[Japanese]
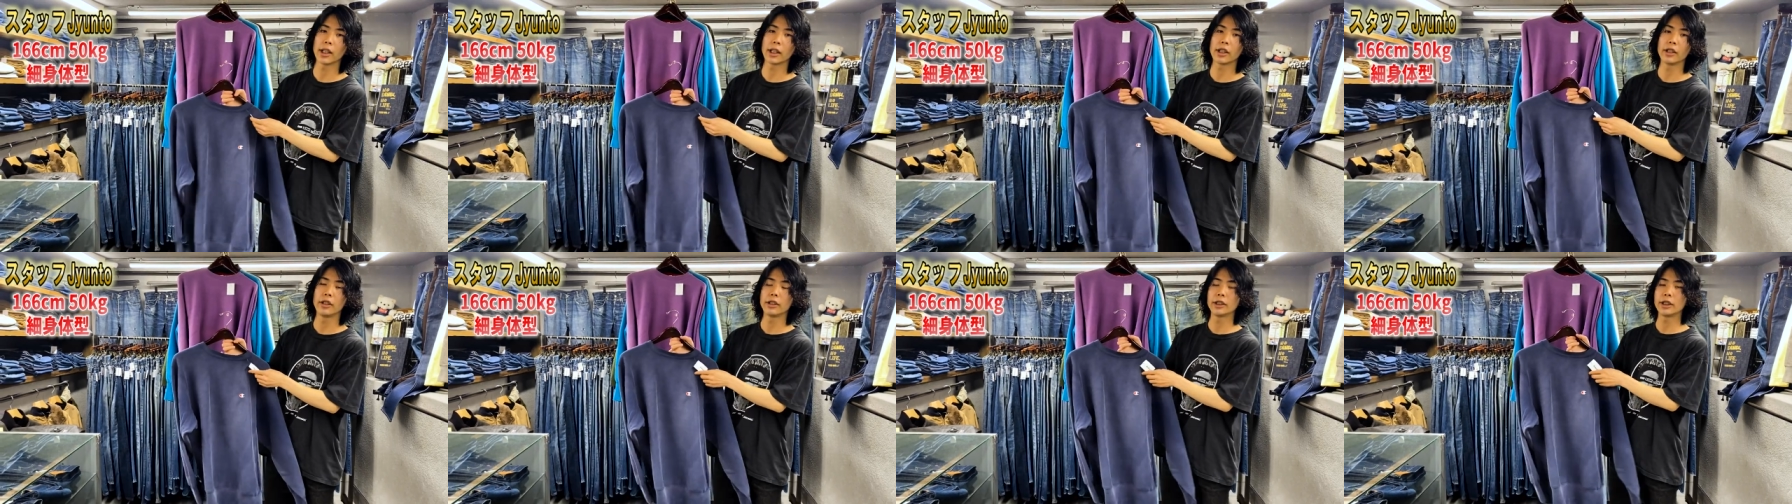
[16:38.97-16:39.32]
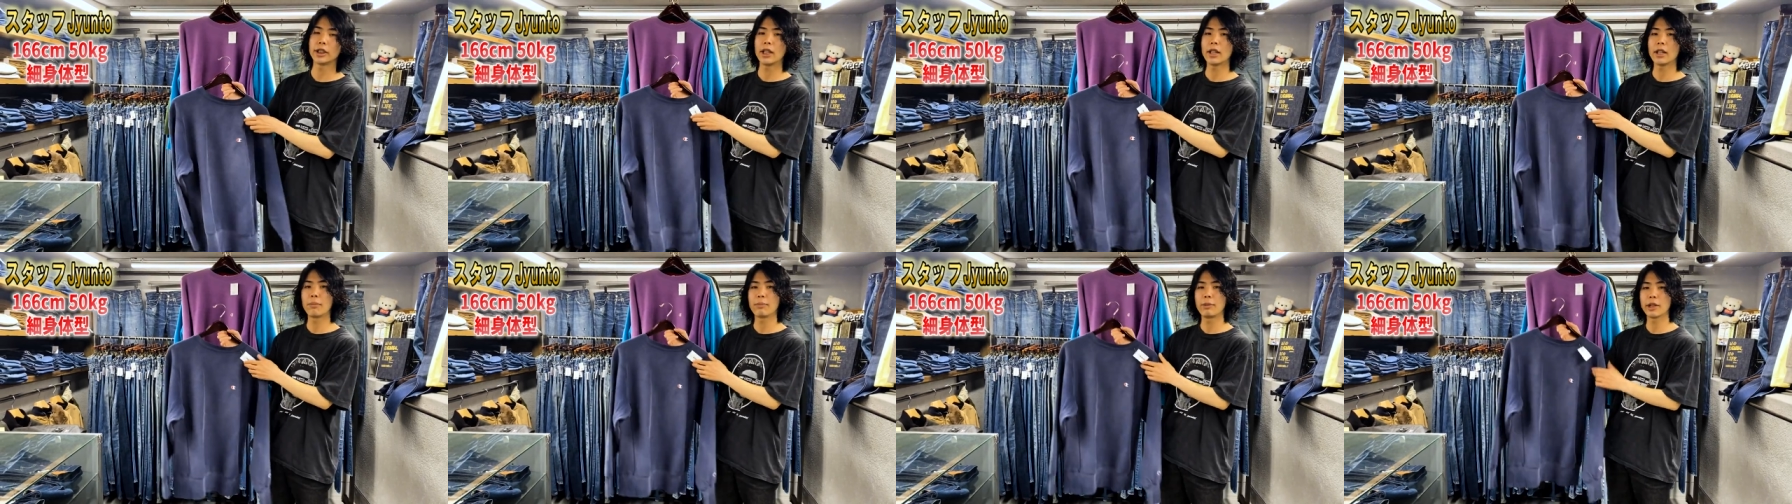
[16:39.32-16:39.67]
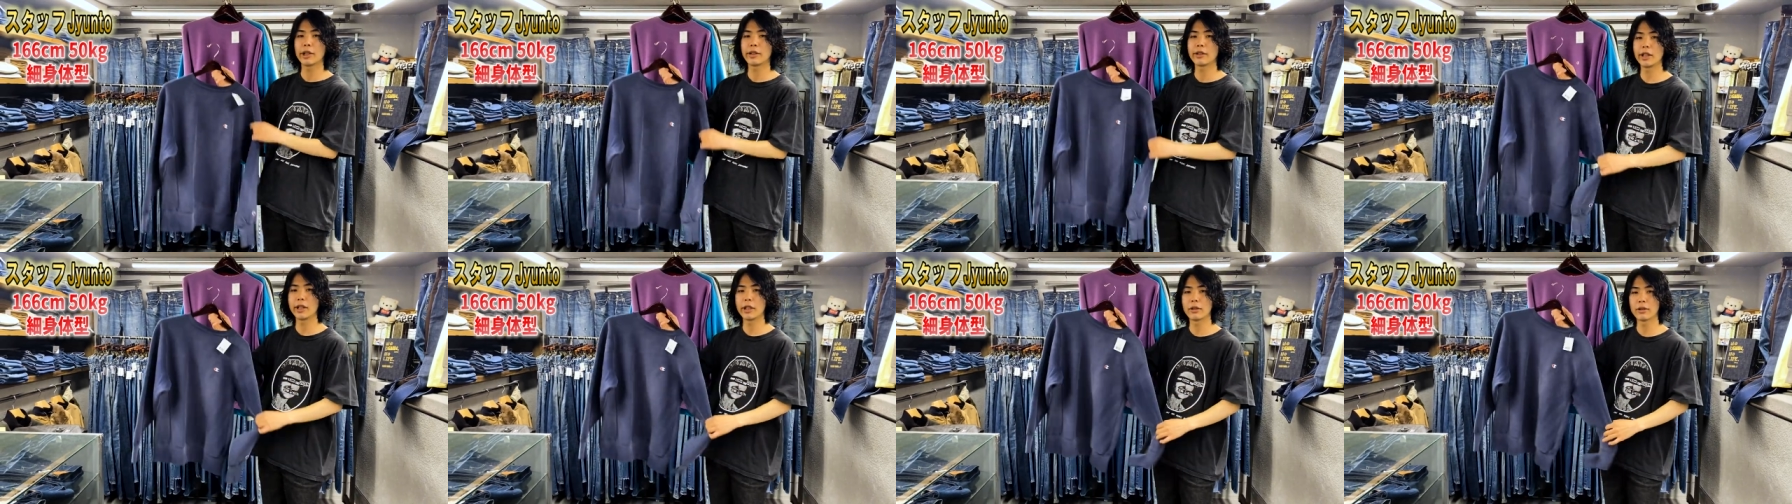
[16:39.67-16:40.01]
きゅうせんはっぴゃ
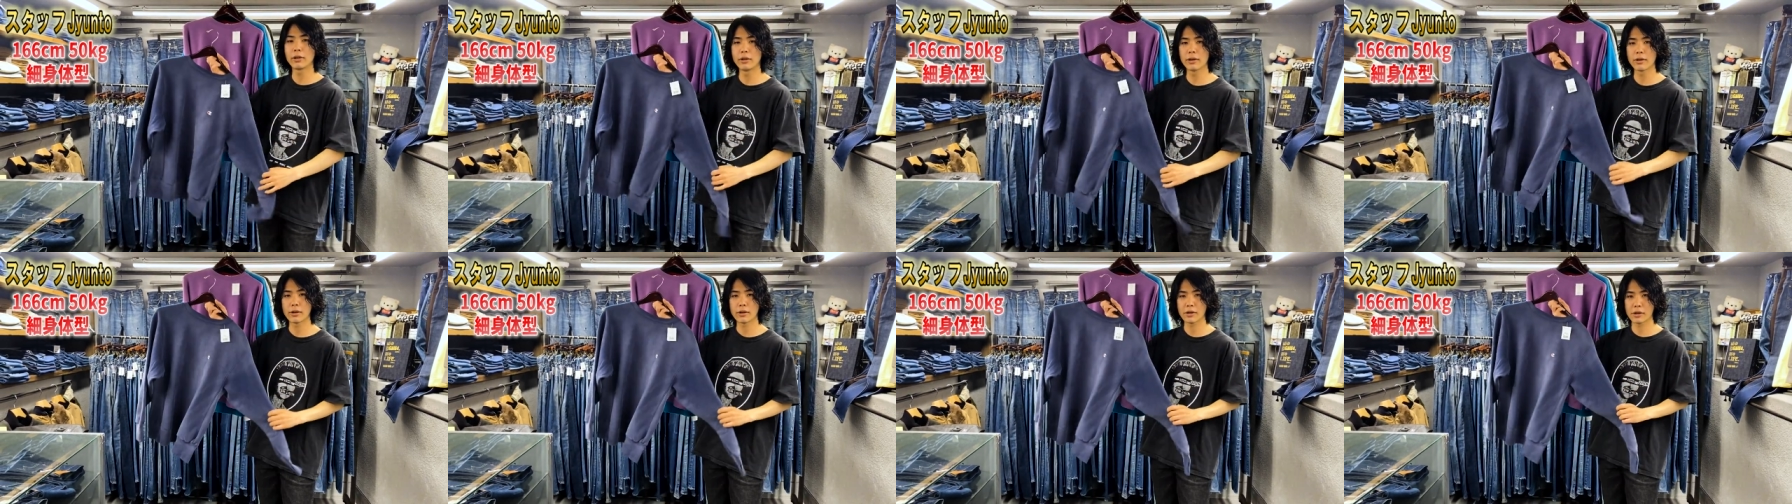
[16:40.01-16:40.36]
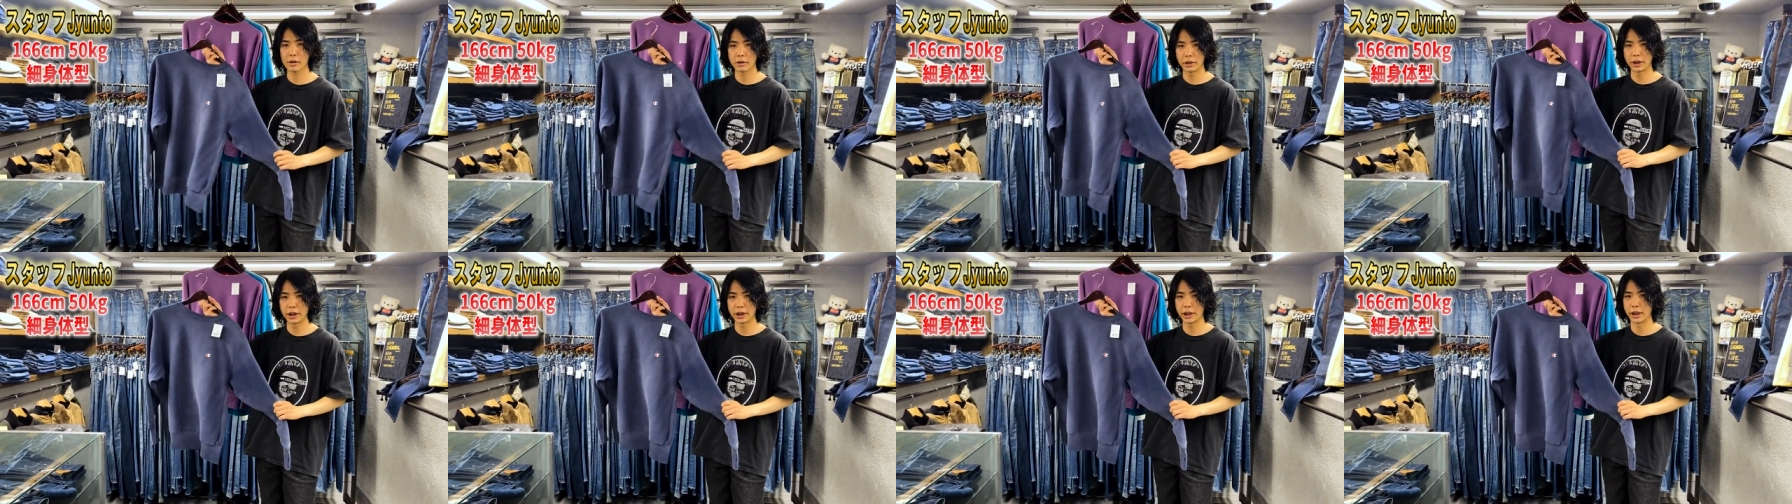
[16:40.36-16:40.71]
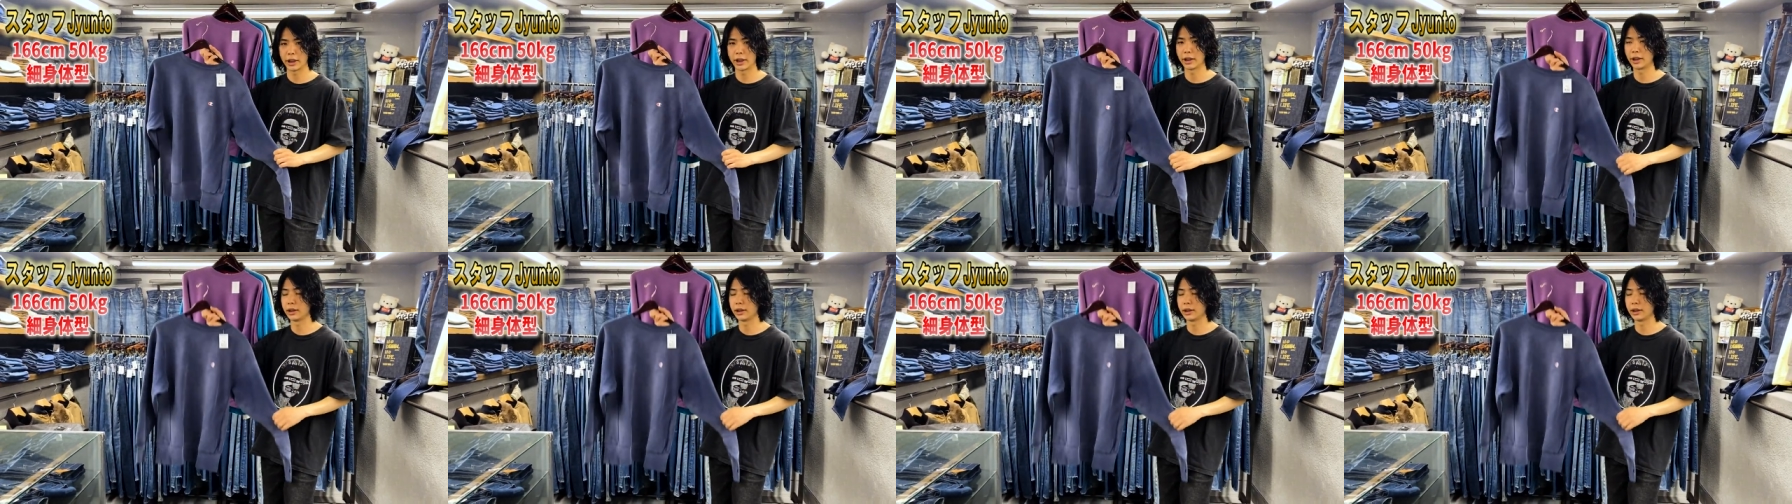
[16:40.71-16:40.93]
くえんと消費税で